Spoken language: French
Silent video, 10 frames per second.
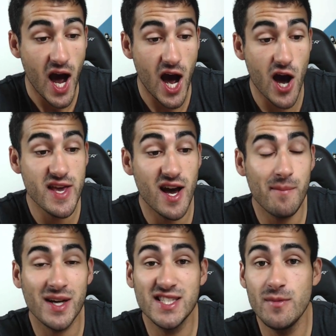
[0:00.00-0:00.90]
Euh, il y a un
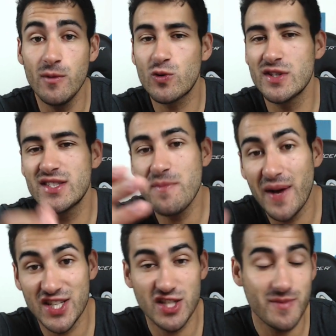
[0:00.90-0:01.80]
maximum, donc n'hésitez pas à
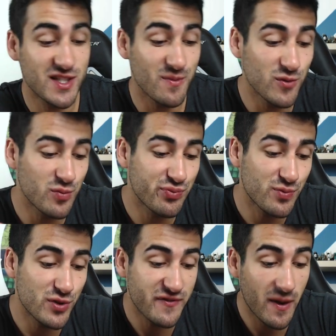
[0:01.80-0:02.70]
lâcher un maximum de pouces
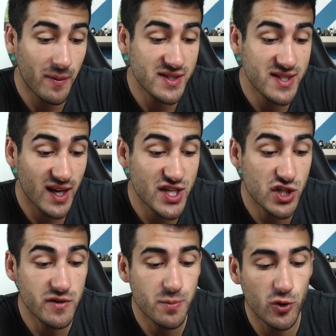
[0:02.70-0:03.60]
bleus, ça faire plaisir. Et j'ai
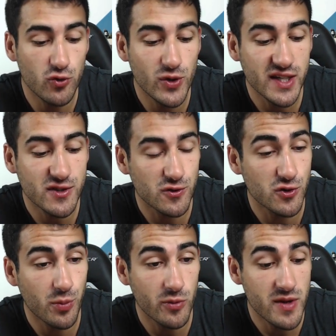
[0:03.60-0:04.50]
envie de prendre tous les risques sur ce
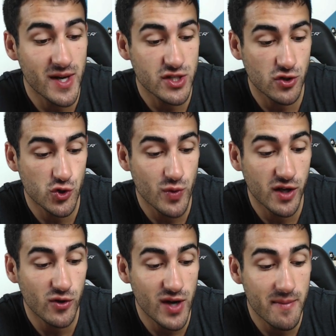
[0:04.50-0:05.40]
premier match en jouant un
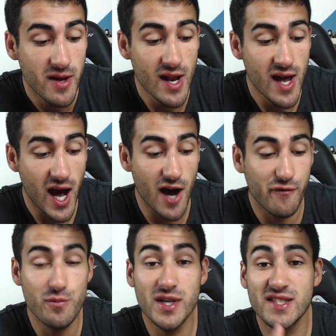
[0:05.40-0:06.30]
golem. Il euh,
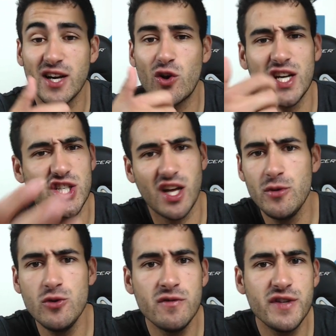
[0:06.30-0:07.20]
faut bien se dire que là, je termine
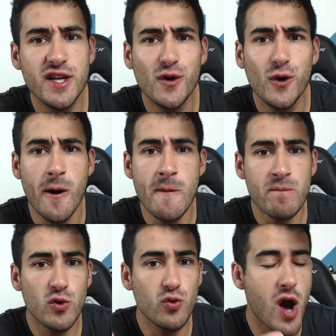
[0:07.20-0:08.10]
une vidéo
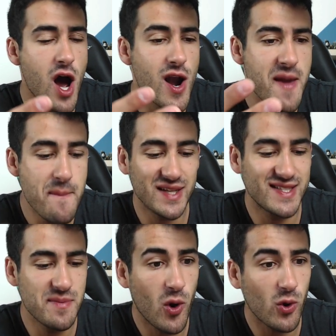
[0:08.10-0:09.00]
où euh, l'iPad s'est
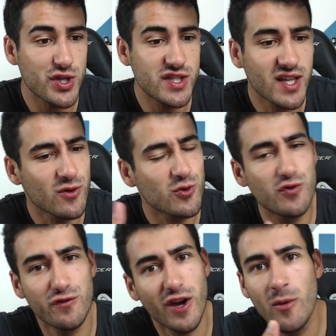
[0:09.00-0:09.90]
pas enregistré, donc je suis
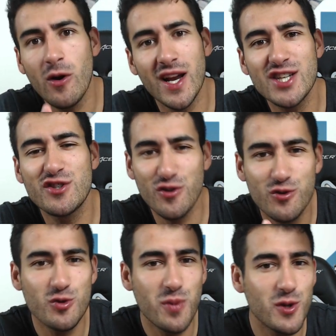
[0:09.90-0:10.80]
vraiment là, je,
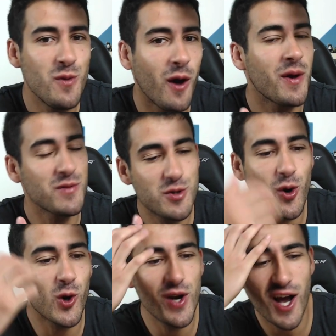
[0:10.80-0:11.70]
suis de bonne humeur, mais un petit peu en
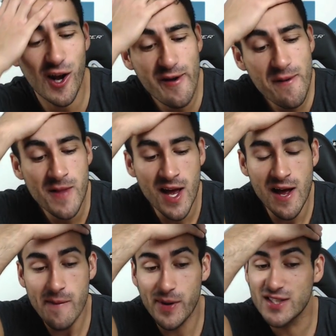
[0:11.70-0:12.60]
colère quand même,
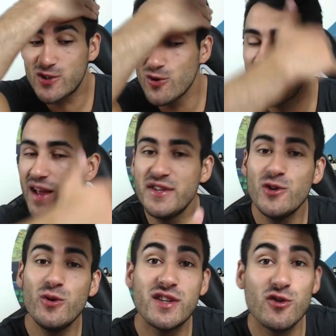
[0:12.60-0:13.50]
parce que la
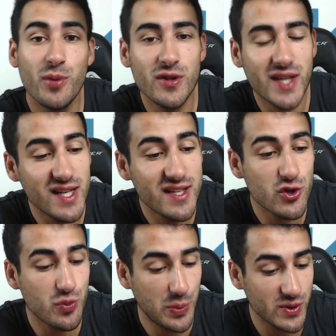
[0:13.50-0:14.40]
vidéo était de bonne qualité, je
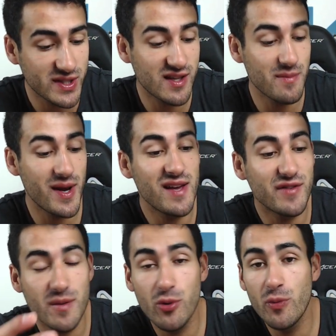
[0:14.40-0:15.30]
pense, c'était belle, il y avait
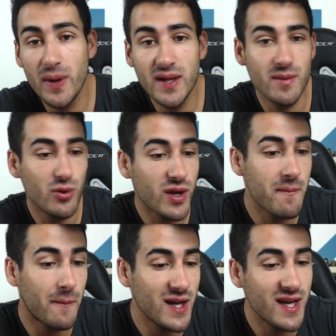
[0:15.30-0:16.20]
des beaux plays, des beaux
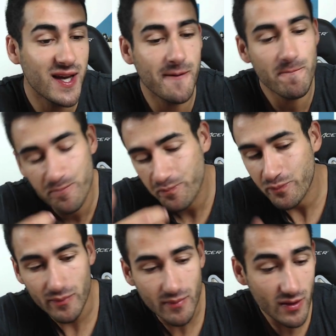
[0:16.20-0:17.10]
gameplays. Et...
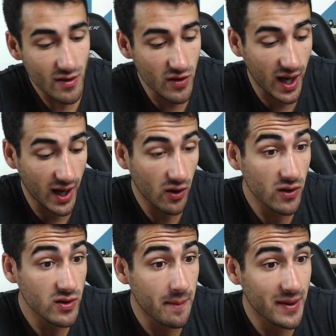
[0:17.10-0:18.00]
Voilà, alors là, on
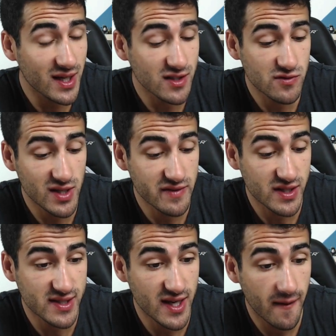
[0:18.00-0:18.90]
n'a pas de réaction de
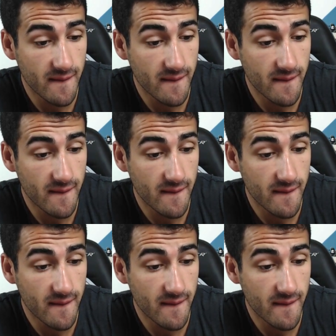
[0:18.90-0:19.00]
l'adversaire.